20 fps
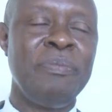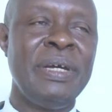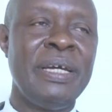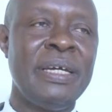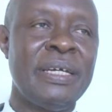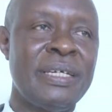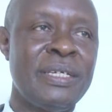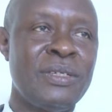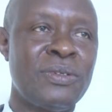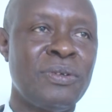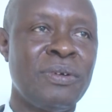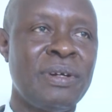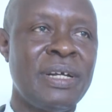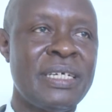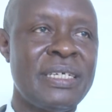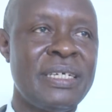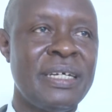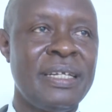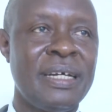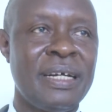Selon toujours
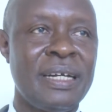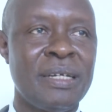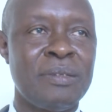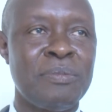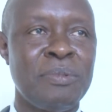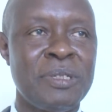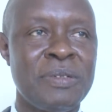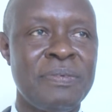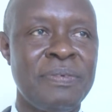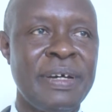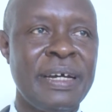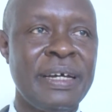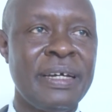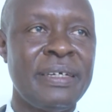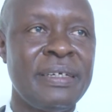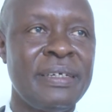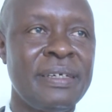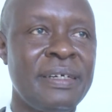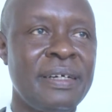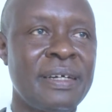Messie Ngouège, les
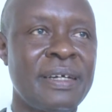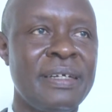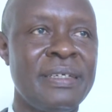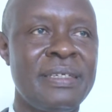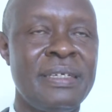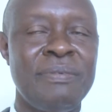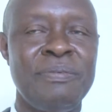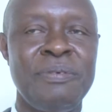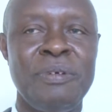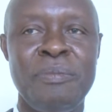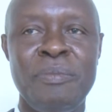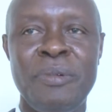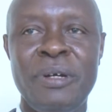soucis est de